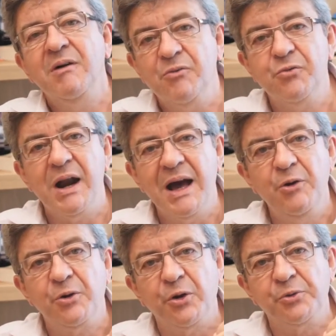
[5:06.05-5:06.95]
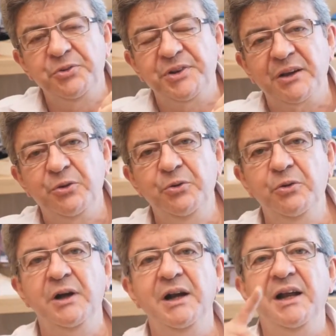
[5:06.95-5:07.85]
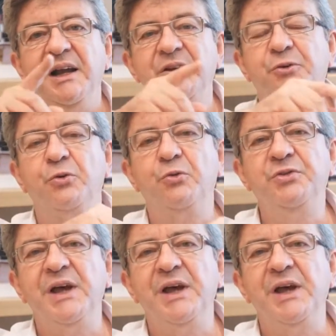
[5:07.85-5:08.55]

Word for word: Voilà le cœur du sac de nœuds. Et surtout,